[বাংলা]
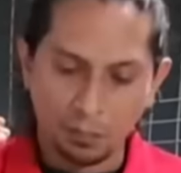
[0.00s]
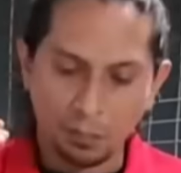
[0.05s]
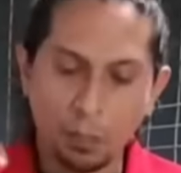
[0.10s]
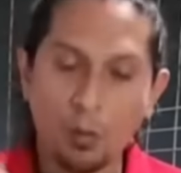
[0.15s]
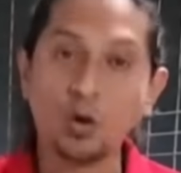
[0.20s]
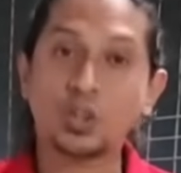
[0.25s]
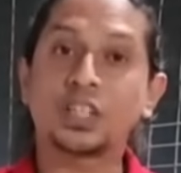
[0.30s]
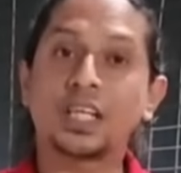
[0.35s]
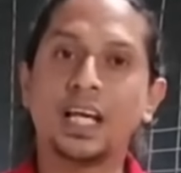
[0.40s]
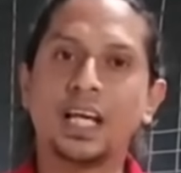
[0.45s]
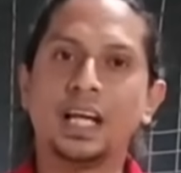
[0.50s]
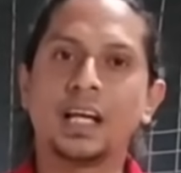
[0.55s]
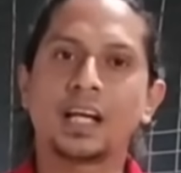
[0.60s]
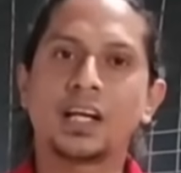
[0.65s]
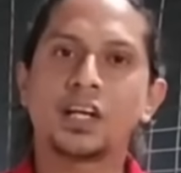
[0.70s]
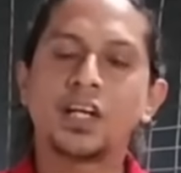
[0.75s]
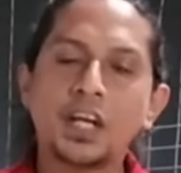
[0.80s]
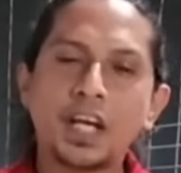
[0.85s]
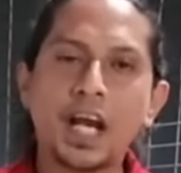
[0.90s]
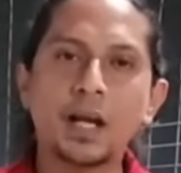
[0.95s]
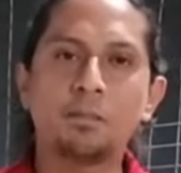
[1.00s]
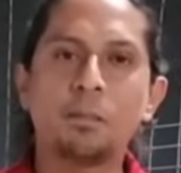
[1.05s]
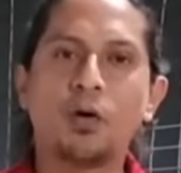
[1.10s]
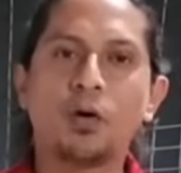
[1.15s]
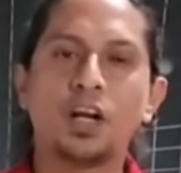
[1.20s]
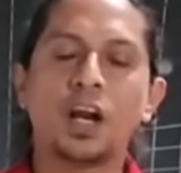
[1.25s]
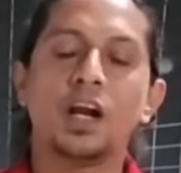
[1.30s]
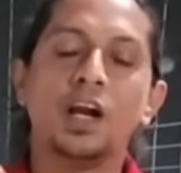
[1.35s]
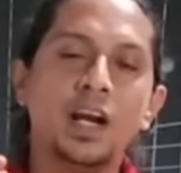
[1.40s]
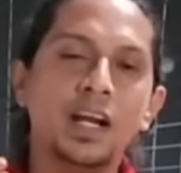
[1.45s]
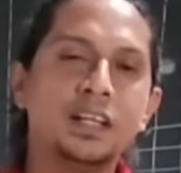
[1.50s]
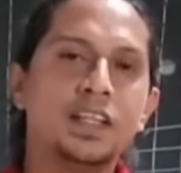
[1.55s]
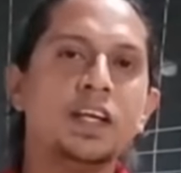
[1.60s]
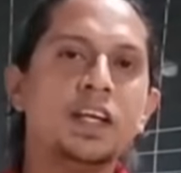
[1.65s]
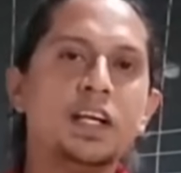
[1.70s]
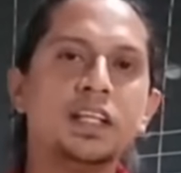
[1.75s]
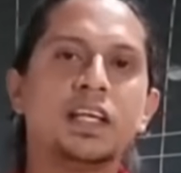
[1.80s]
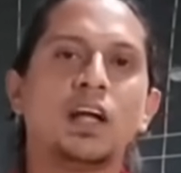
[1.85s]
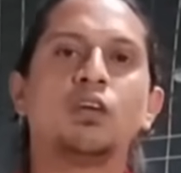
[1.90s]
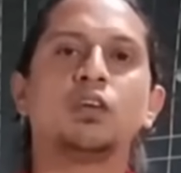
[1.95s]
বসে ক্রিকেট বোর্ডের নীতি
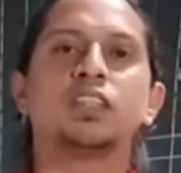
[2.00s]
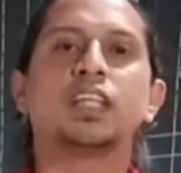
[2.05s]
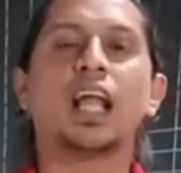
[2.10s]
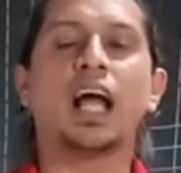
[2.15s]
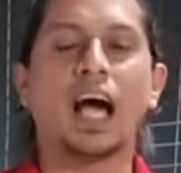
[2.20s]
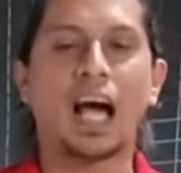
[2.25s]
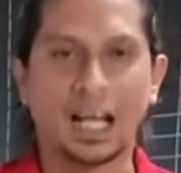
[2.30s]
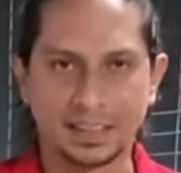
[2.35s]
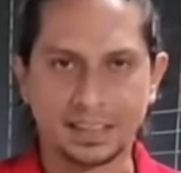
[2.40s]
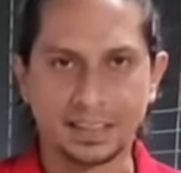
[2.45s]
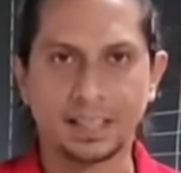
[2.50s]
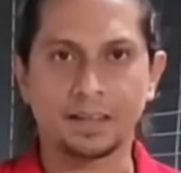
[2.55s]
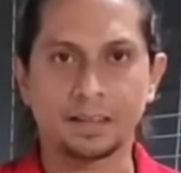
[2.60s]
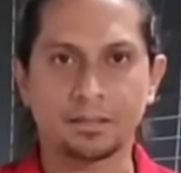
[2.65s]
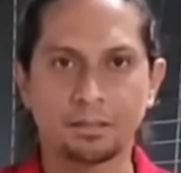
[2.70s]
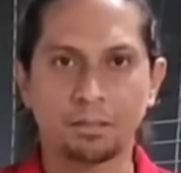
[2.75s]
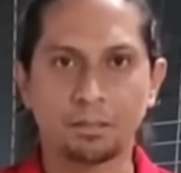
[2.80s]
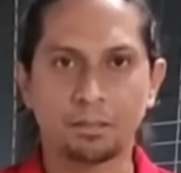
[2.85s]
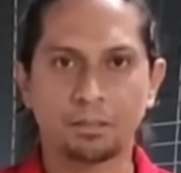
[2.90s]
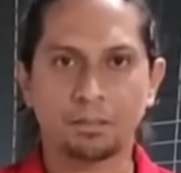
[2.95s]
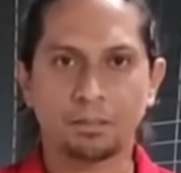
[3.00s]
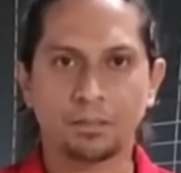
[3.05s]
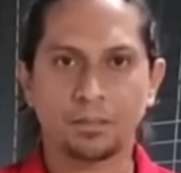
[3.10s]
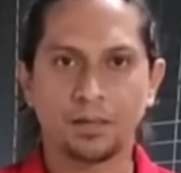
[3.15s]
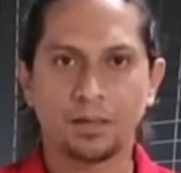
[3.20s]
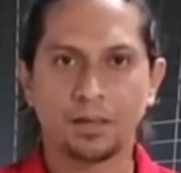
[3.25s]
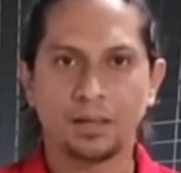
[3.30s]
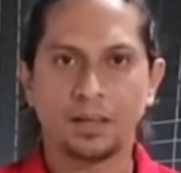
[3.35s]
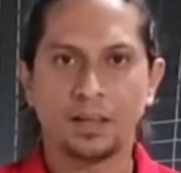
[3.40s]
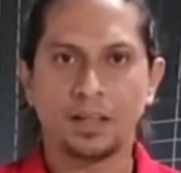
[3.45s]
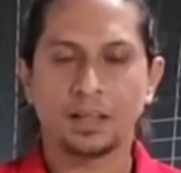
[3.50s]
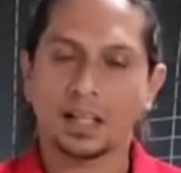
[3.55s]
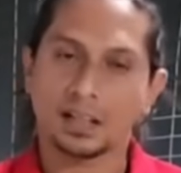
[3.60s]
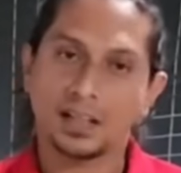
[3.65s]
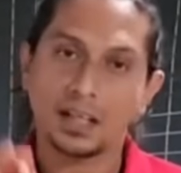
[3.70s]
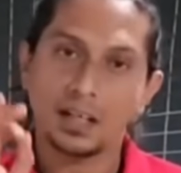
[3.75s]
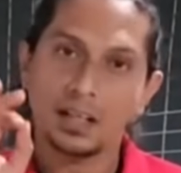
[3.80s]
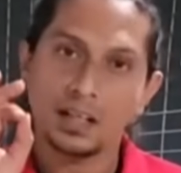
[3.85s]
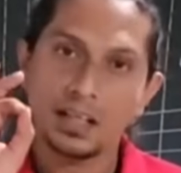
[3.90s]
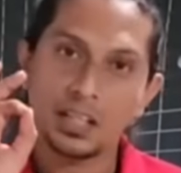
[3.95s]
নির্ধারক যারা আছেন
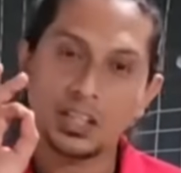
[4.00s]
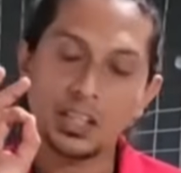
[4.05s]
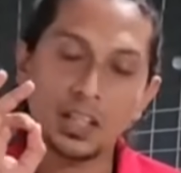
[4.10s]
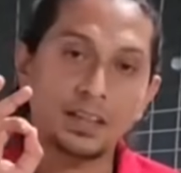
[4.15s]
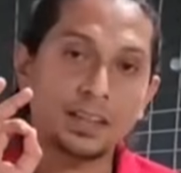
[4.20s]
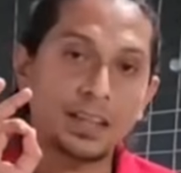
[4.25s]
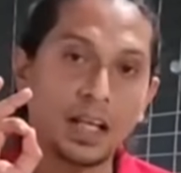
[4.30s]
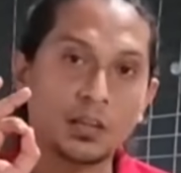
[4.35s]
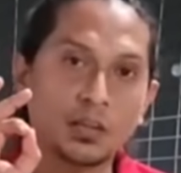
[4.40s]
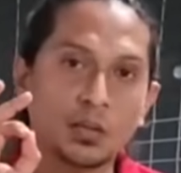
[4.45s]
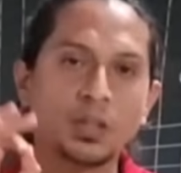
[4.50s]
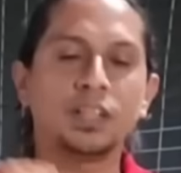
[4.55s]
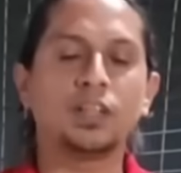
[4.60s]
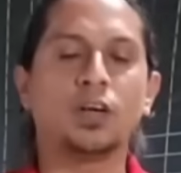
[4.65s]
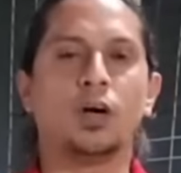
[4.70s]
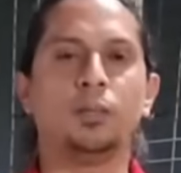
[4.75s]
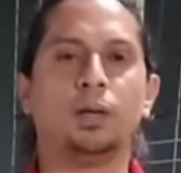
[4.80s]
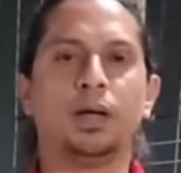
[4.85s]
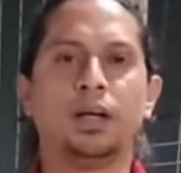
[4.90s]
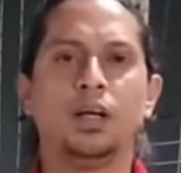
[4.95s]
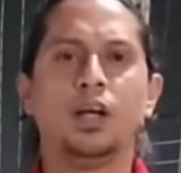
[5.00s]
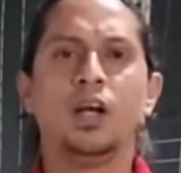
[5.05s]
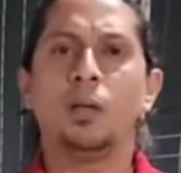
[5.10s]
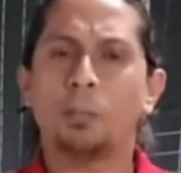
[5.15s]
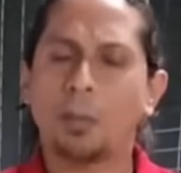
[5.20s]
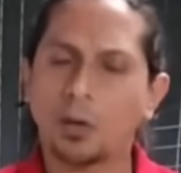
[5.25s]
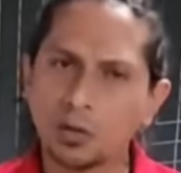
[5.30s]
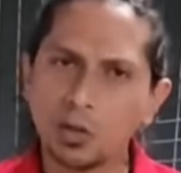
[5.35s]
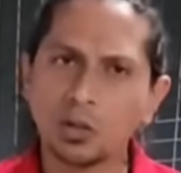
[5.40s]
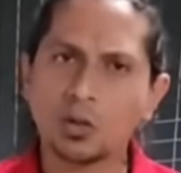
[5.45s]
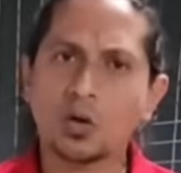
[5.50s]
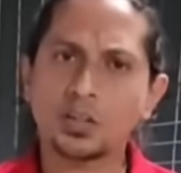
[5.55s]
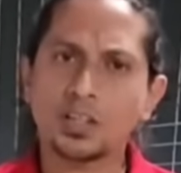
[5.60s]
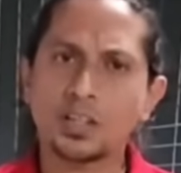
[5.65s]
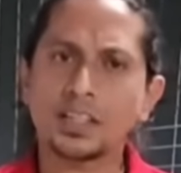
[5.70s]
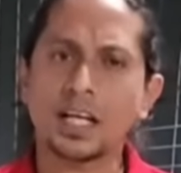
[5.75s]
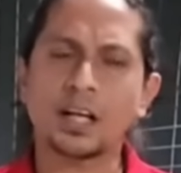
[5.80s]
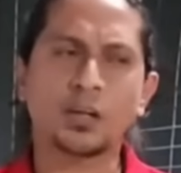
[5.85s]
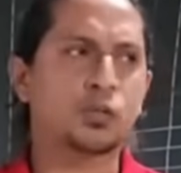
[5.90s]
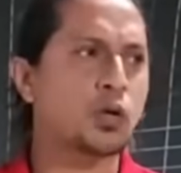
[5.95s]
তাদের সিদ্ধান্ত নিতে হবে বদল করতে
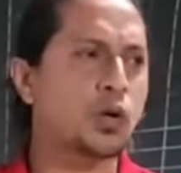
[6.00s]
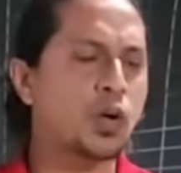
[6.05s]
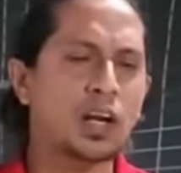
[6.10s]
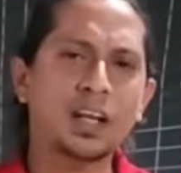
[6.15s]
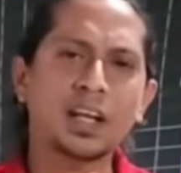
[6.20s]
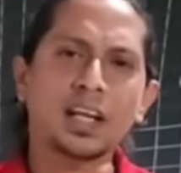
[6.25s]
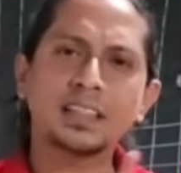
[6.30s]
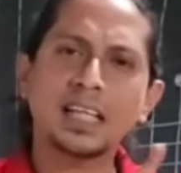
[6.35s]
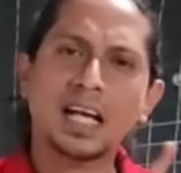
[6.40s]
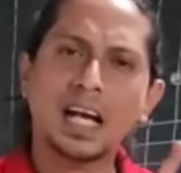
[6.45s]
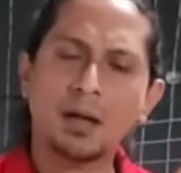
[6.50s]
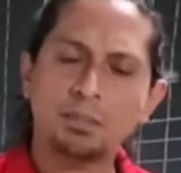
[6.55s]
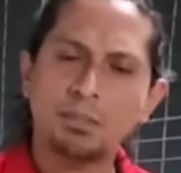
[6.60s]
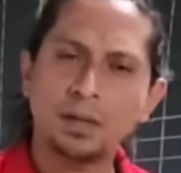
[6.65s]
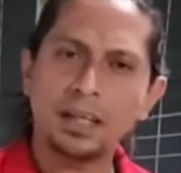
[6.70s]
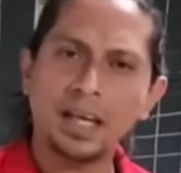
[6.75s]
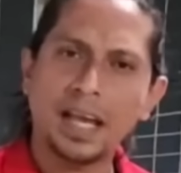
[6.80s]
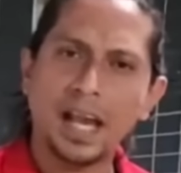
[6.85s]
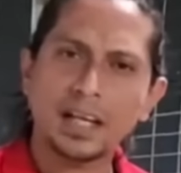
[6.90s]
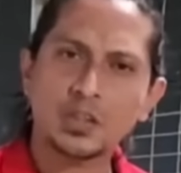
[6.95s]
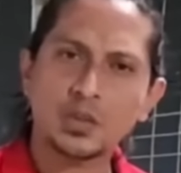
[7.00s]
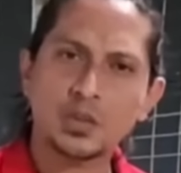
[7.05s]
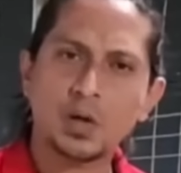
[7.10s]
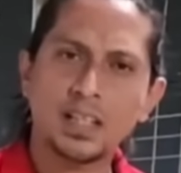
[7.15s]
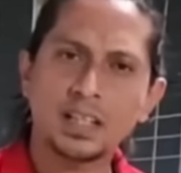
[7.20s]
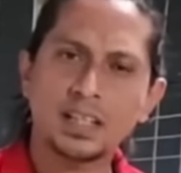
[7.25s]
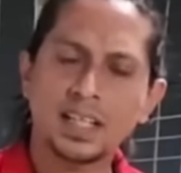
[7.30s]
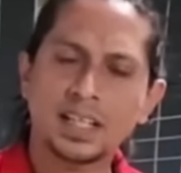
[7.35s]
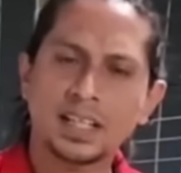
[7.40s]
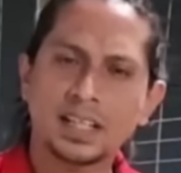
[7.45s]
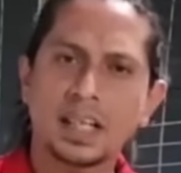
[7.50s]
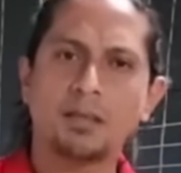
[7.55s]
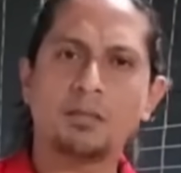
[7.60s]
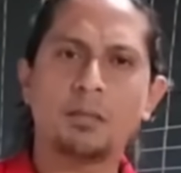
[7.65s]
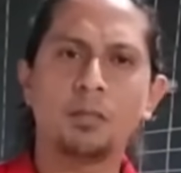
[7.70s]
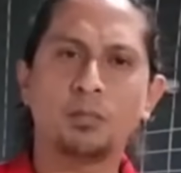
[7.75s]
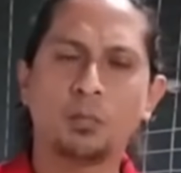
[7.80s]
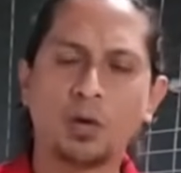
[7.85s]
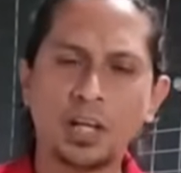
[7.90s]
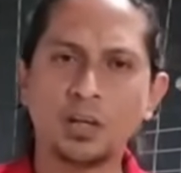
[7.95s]
চান ডোনাল্ডের জায়গায় আপনি এক্স ওয়াই জেডকে
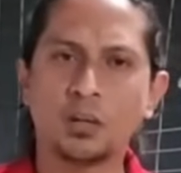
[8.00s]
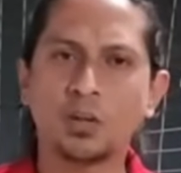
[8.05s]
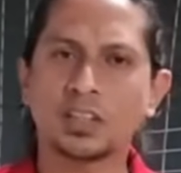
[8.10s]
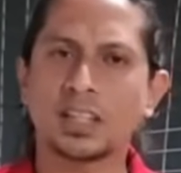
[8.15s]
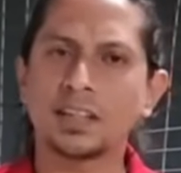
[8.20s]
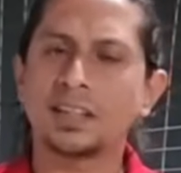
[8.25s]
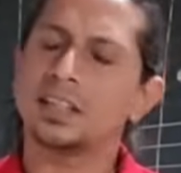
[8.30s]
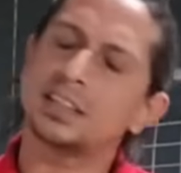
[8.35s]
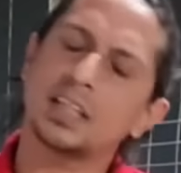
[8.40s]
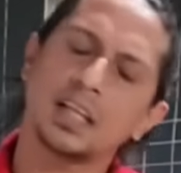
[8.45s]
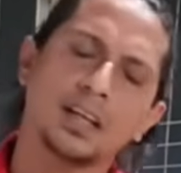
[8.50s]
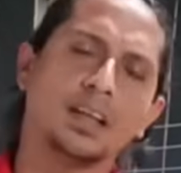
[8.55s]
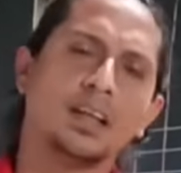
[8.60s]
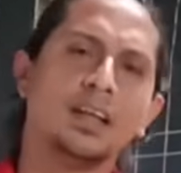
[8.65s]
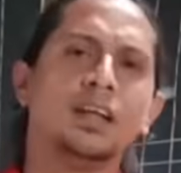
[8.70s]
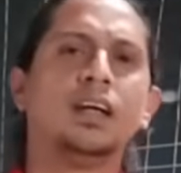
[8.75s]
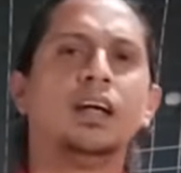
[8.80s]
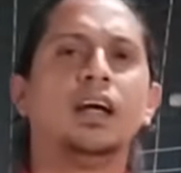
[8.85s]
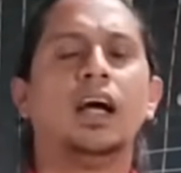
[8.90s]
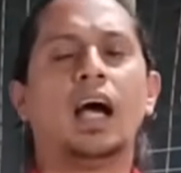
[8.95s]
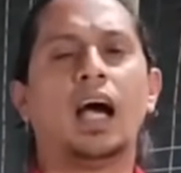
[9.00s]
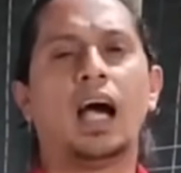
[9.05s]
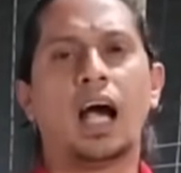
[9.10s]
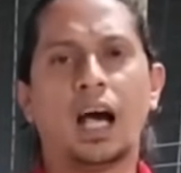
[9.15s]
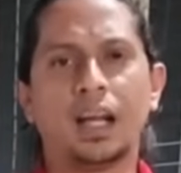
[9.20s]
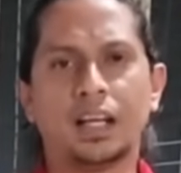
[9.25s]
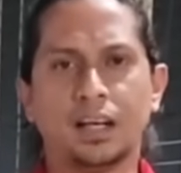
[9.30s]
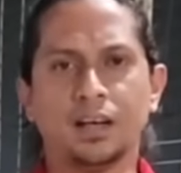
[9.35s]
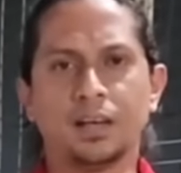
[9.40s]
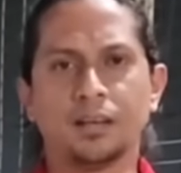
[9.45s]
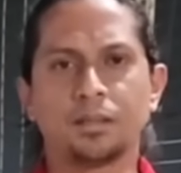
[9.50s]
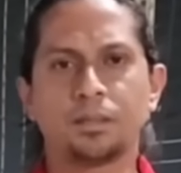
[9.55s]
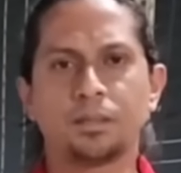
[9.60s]
বোলিং কোচ আনতে চান আনেন